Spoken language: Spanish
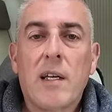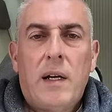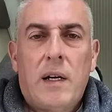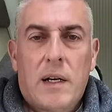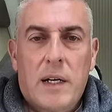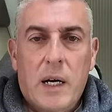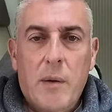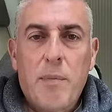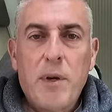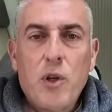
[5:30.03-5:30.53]

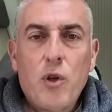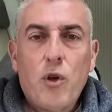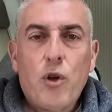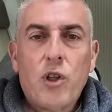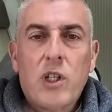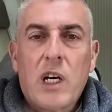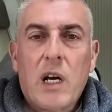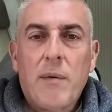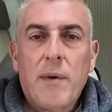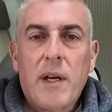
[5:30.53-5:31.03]
Repito
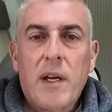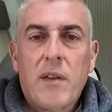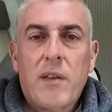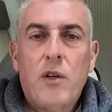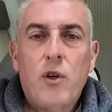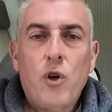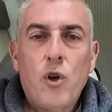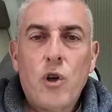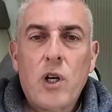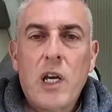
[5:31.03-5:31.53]
otra vez,
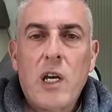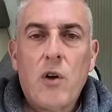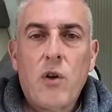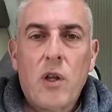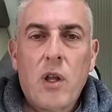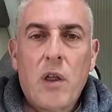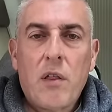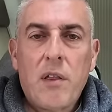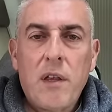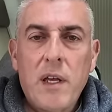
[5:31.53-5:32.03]
no quiero
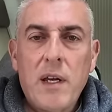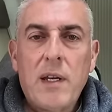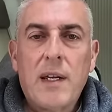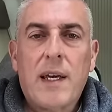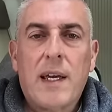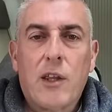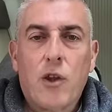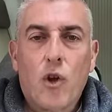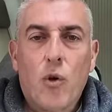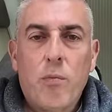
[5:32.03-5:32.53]
decir
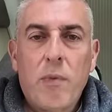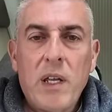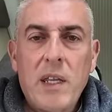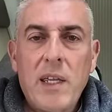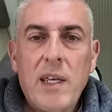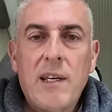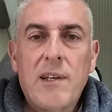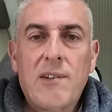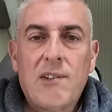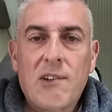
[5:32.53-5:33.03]
que
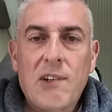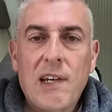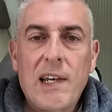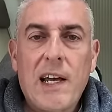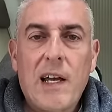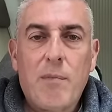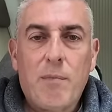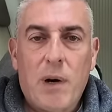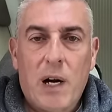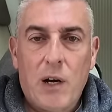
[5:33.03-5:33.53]
Dometic
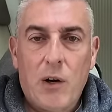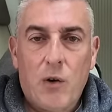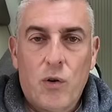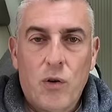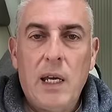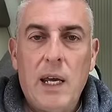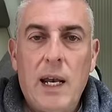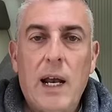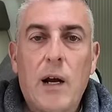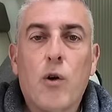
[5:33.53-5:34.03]
sea malo,
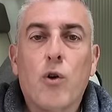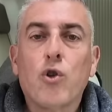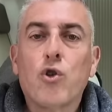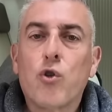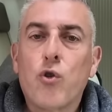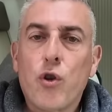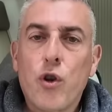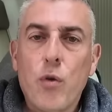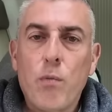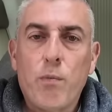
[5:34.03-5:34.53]
y la
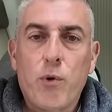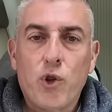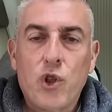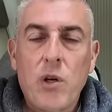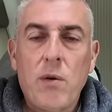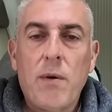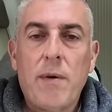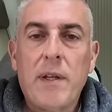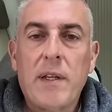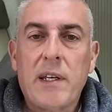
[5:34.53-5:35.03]
construcción
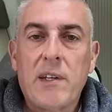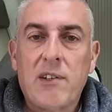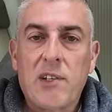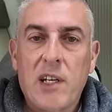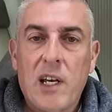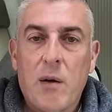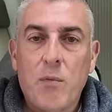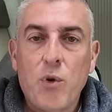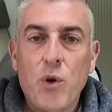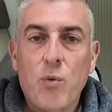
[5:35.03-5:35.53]
posiblemente
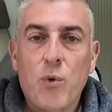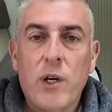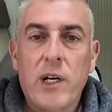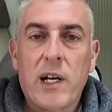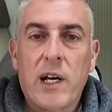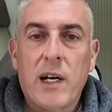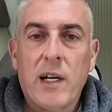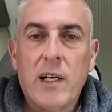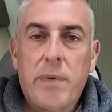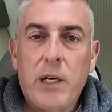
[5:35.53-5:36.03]
sea muy
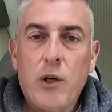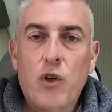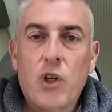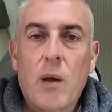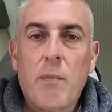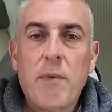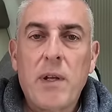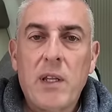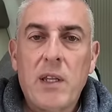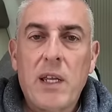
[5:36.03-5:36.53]
buena, pero
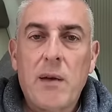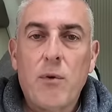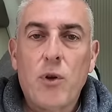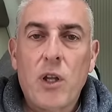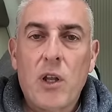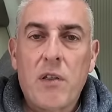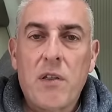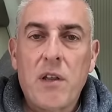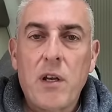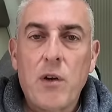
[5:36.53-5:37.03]
también debo
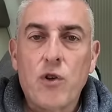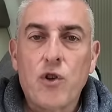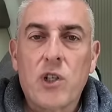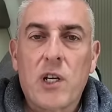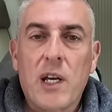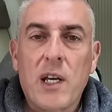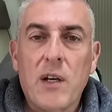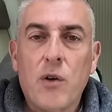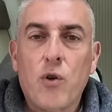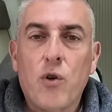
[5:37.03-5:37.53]
deciros
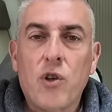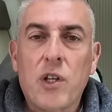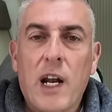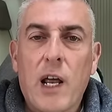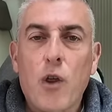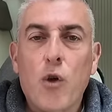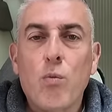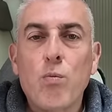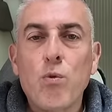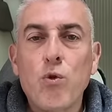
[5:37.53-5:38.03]
que he
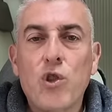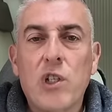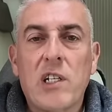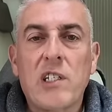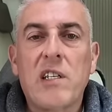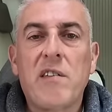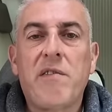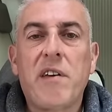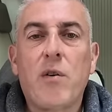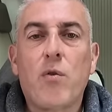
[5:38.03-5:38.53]
encontrado
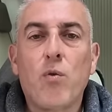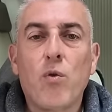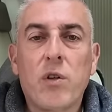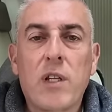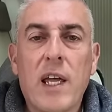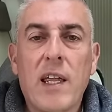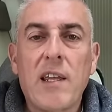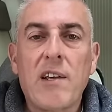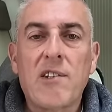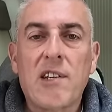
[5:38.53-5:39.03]
muchas
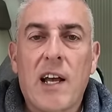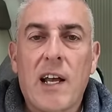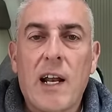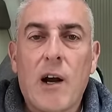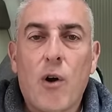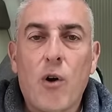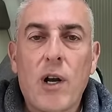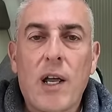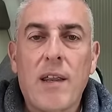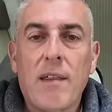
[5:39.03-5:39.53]
dificultades a
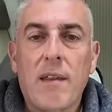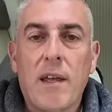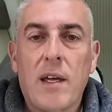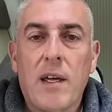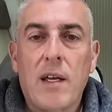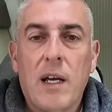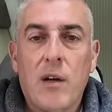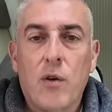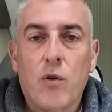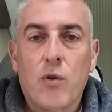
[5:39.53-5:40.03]
la hora
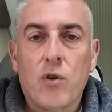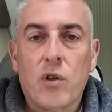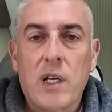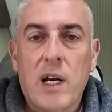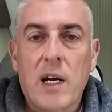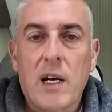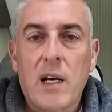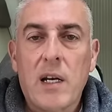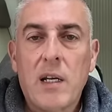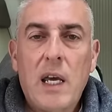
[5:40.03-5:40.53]
de
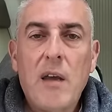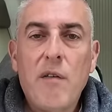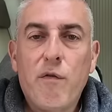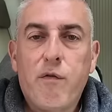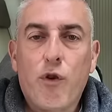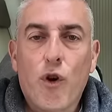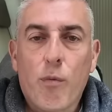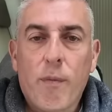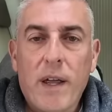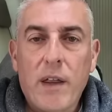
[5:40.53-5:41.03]
encontrar
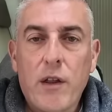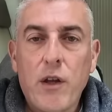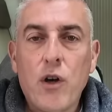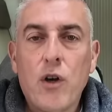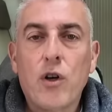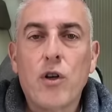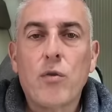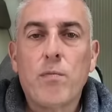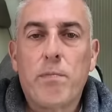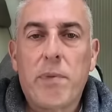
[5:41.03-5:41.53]

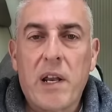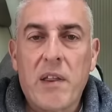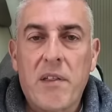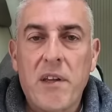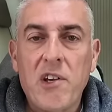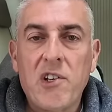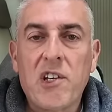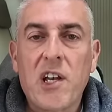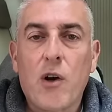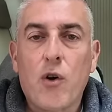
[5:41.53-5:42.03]
información
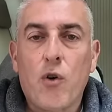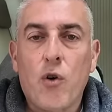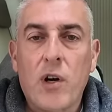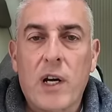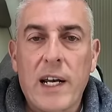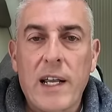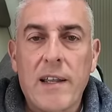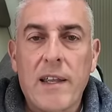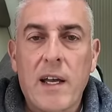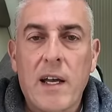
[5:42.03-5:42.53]
precisa,
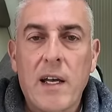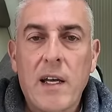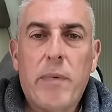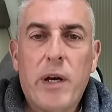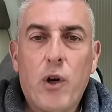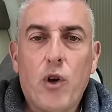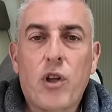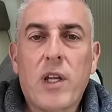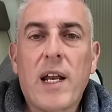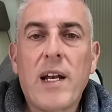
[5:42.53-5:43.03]
concreta,
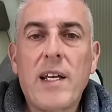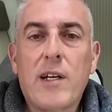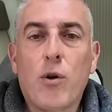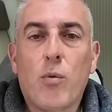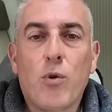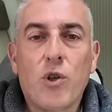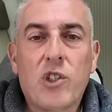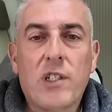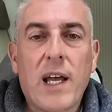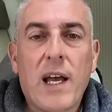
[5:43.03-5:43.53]
pero tal y
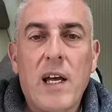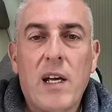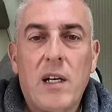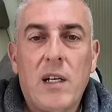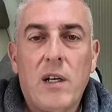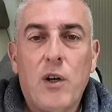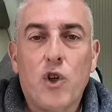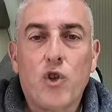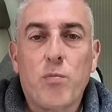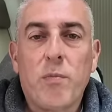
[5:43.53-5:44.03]
como
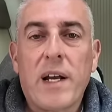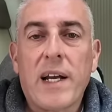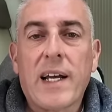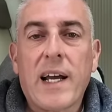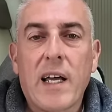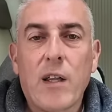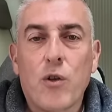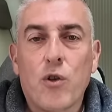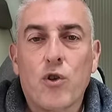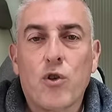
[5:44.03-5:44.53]
están los
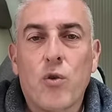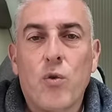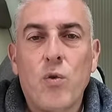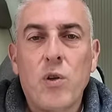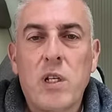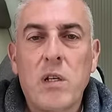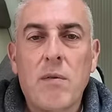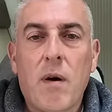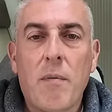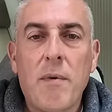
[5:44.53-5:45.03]
mercados
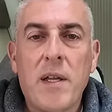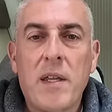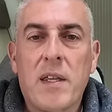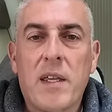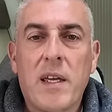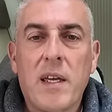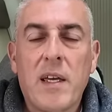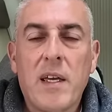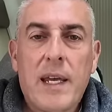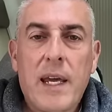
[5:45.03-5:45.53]

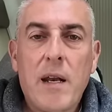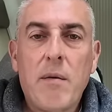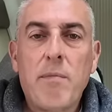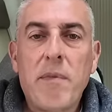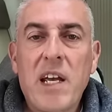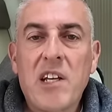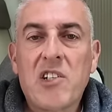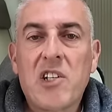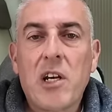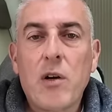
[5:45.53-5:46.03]
últimamente, ¿quién
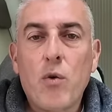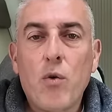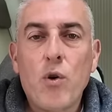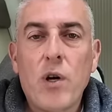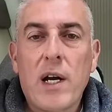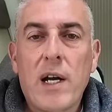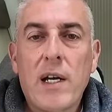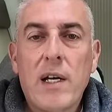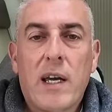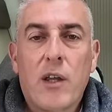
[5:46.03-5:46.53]
me
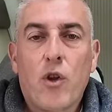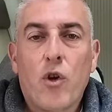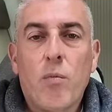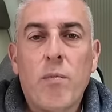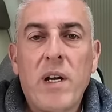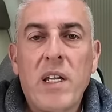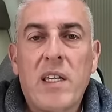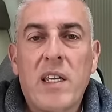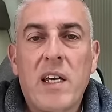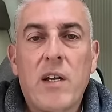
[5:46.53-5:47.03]
asegura que
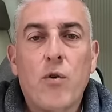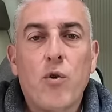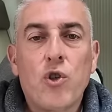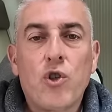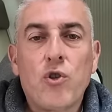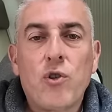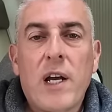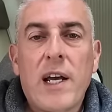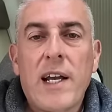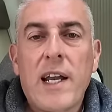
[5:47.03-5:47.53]
Dometic no
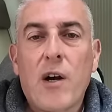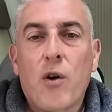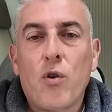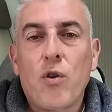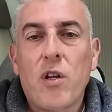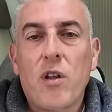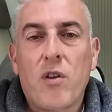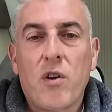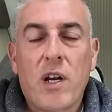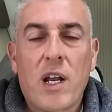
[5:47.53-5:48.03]
es un aire
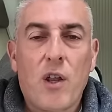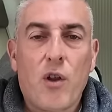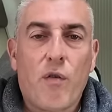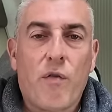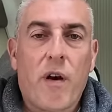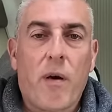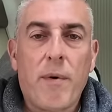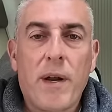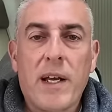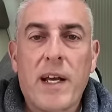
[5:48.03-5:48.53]
acondicionado
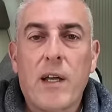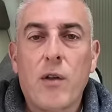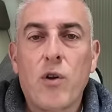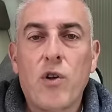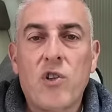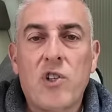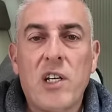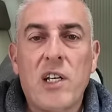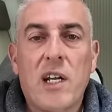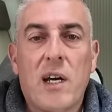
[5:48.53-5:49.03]
fabricado
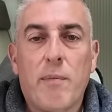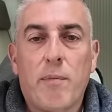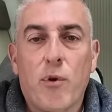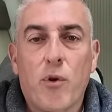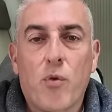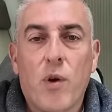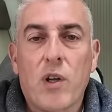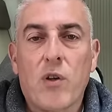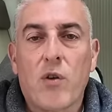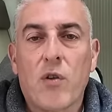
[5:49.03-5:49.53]
en China
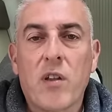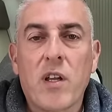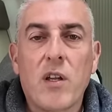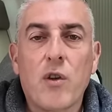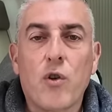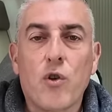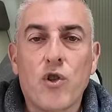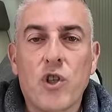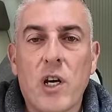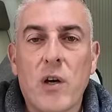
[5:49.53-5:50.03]
por
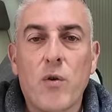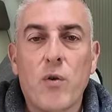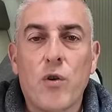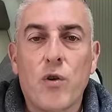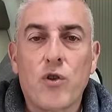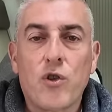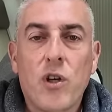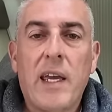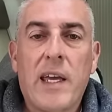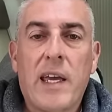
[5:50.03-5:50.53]
400
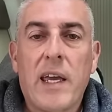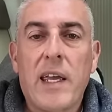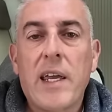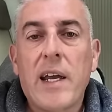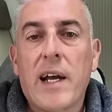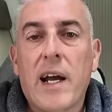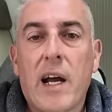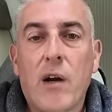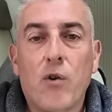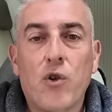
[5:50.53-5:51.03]
euros y que
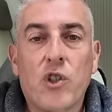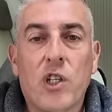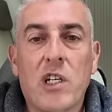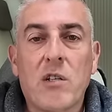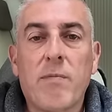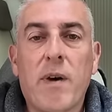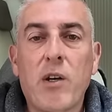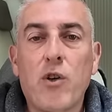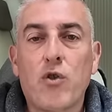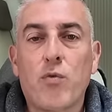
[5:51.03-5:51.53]
llega a
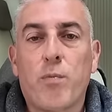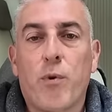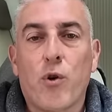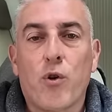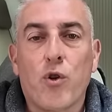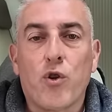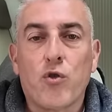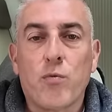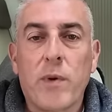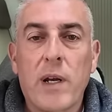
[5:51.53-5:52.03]
nuestras manos por
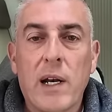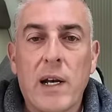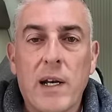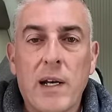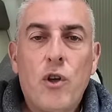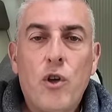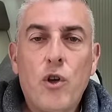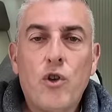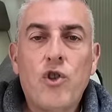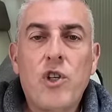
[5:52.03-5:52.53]
2.000?
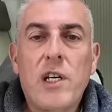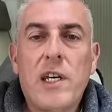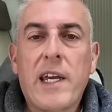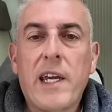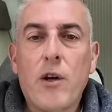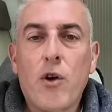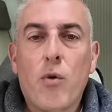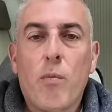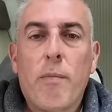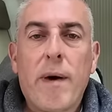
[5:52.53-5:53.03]
Yo si
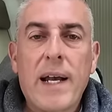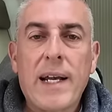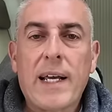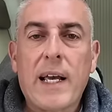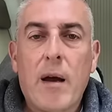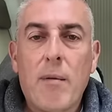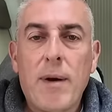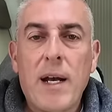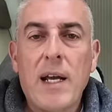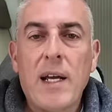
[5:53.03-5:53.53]
quiero
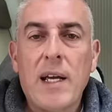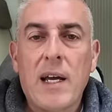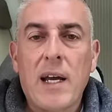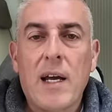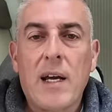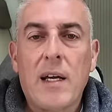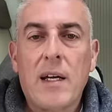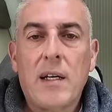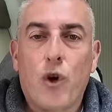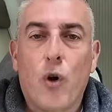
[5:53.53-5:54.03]
marca
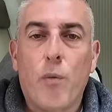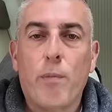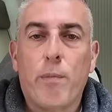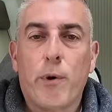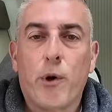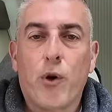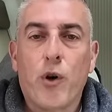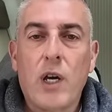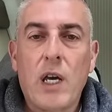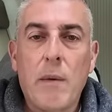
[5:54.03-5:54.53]
blanca,
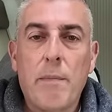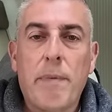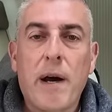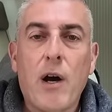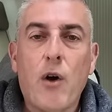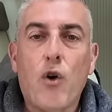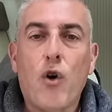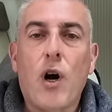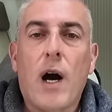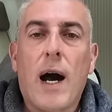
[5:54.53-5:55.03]
compro y
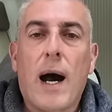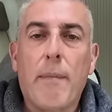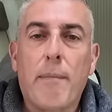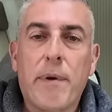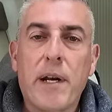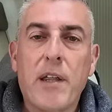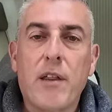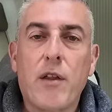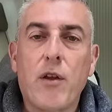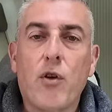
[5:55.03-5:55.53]
pago a
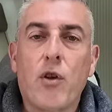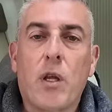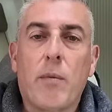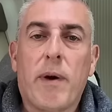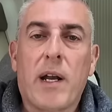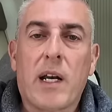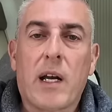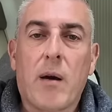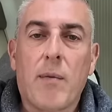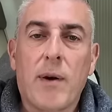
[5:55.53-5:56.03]
precio de
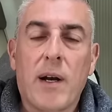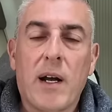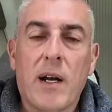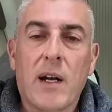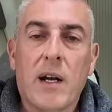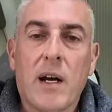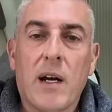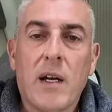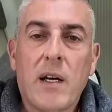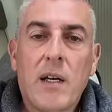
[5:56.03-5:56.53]
marca
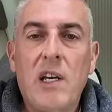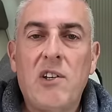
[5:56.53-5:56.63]
blanca.